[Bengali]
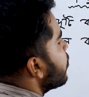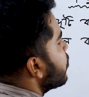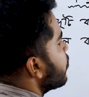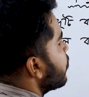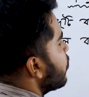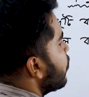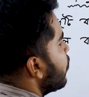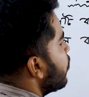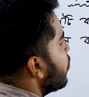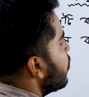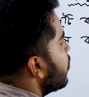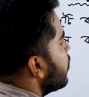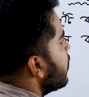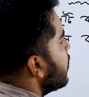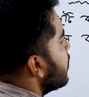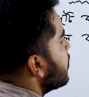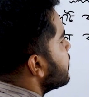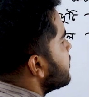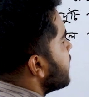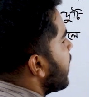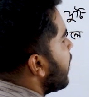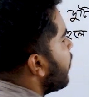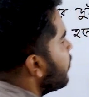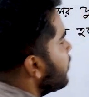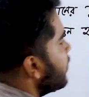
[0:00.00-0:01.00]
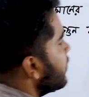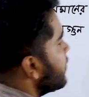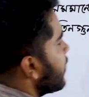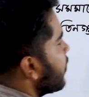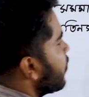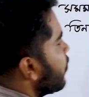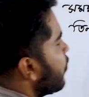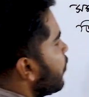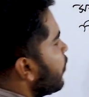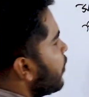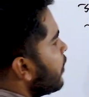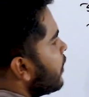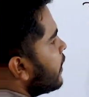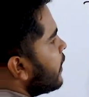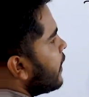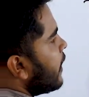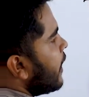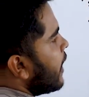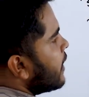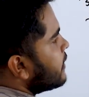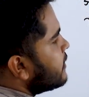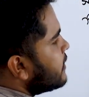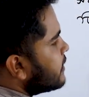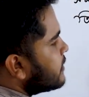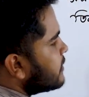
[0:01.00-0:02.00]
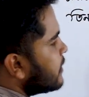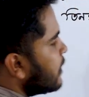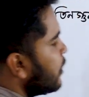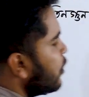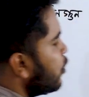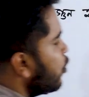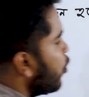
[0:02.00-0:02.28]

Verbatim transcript: বর্গ তাহলে দেখো এদের যে